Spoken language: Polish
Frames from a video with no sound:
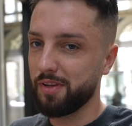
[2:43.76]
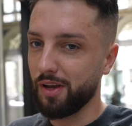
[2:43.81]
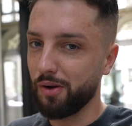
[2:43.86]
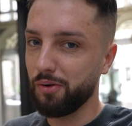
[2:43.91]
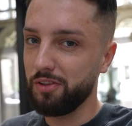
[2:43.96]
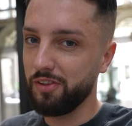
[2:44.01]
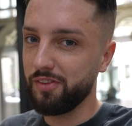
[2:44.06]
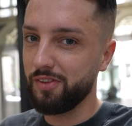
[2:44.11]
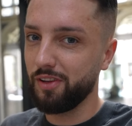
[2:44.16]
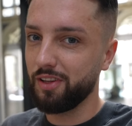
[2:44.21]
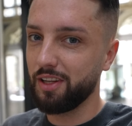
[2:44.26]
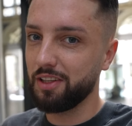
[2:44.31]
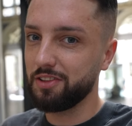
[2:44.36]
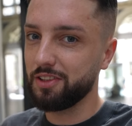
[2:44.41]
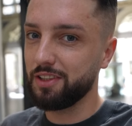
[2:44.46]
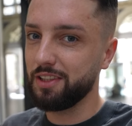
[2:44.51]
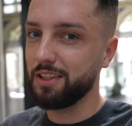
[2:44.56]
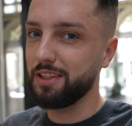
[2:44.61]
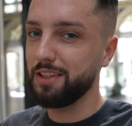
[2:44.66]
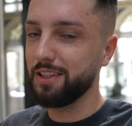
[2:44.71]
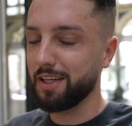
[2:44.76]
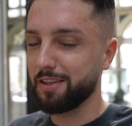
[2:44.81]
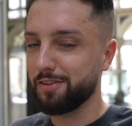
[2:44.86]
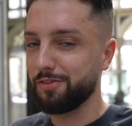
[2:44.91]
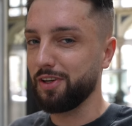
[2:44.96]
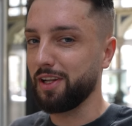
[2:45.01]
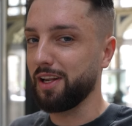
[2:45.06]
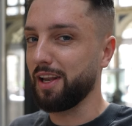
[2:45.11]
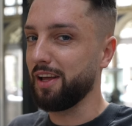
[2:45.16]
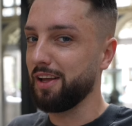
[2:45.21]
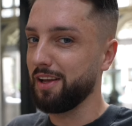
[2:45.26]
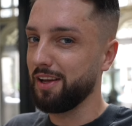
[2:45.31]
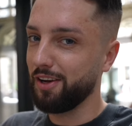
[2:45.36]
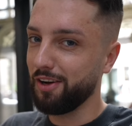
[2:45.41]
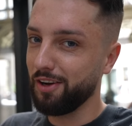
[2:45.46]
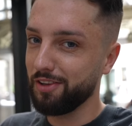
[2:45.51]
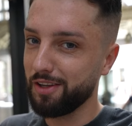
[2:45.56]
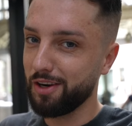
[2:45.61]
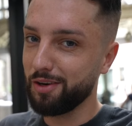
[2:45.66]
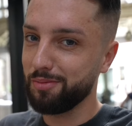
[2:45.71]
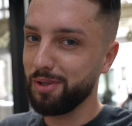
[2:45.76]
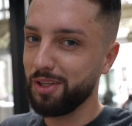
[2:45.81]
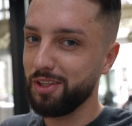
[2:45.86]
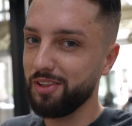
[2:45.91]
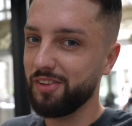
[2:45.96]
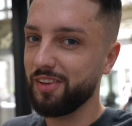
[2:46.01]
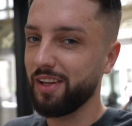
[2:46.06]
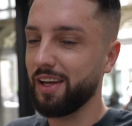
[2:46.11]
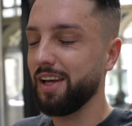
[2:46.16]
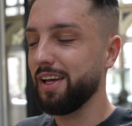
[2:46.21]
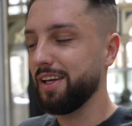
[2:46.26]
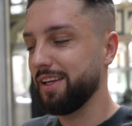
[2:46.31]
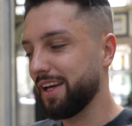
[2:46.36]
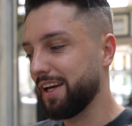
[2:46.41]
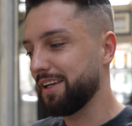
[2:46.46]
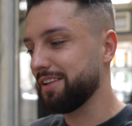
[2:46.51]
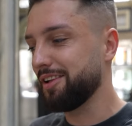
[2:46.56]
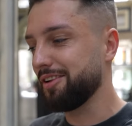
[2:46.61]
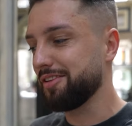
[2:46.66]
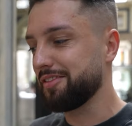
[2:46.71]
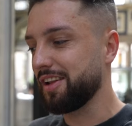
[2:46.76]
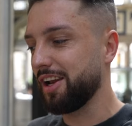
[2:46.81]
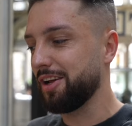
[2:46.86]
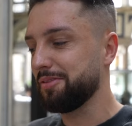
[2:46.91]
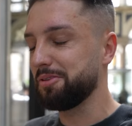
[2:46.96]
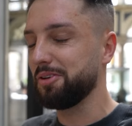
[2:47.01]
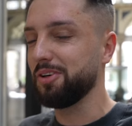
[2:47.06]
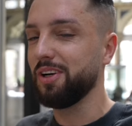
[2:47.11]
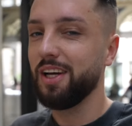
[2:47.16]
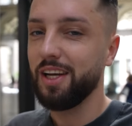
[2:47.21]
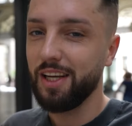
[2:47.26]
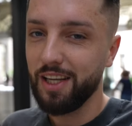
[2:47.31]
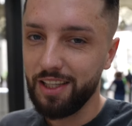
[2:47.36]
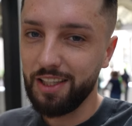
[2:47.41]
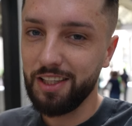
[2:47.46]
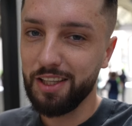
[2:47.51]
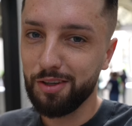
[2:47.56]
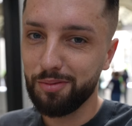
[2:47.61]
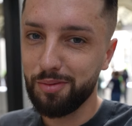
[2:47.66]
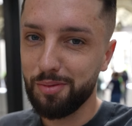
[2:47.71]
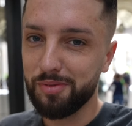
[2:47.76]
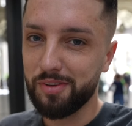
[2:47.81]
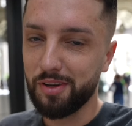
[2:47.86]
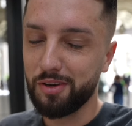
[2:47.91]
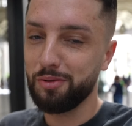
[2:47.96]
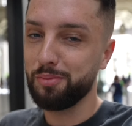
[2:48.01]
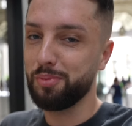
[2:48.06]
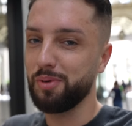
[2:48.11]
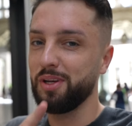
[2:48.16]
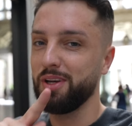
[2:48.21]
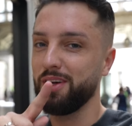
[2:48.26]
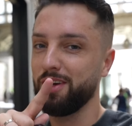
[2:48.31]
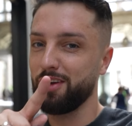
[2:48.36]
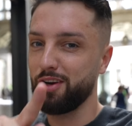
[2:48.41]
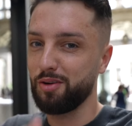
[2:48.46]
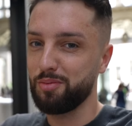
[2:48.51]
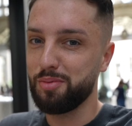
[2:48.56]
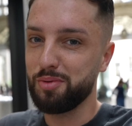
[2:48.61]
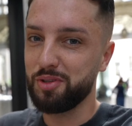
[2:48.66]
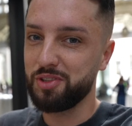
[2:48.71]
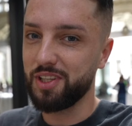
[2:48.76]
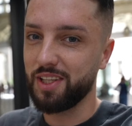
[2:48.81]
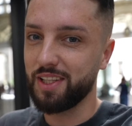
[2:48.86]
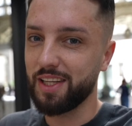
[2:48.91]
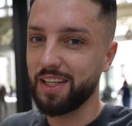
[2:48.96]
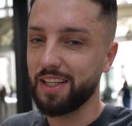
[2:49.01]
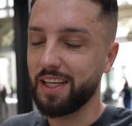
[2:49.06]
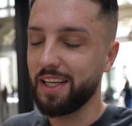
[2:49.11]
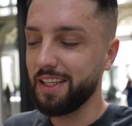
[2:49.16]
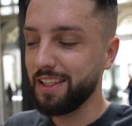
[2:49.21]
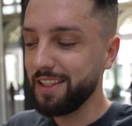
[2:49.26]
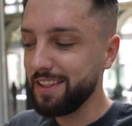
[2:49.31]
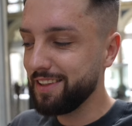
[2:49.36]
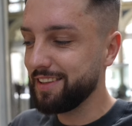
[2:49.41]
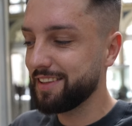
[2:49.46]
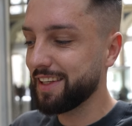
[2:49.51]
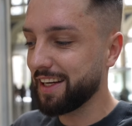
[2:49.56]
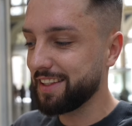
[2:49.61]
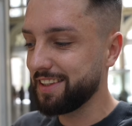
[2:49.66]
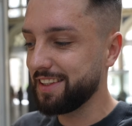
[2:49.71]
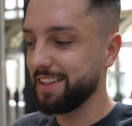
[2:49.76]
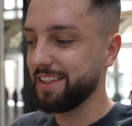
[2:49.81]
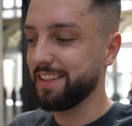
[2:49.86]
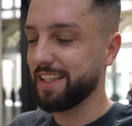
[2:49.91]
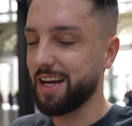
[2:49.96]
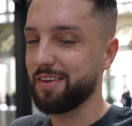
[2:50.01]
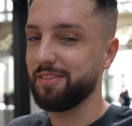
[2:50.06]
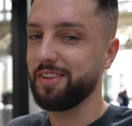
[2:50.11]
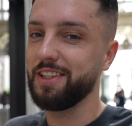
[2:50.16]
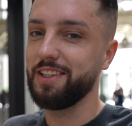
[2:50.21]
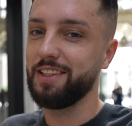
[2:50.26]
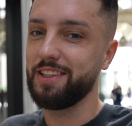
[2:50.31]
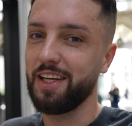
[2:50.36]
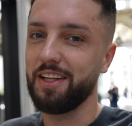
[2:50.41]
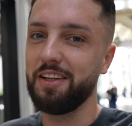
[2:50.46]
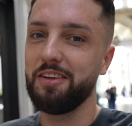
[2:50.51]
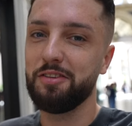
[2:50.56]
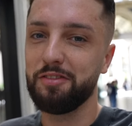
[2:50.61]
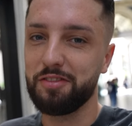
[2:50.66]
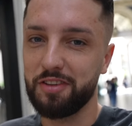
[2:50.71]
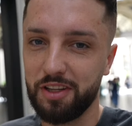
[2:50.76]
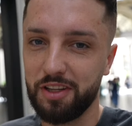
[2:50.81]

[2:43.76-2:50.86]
całą listę od Angeliki jak zwykle. Ona robi listę, ja idę do sklepu i robimy zakupy, robimy śniadanie i zaczynamy dzień w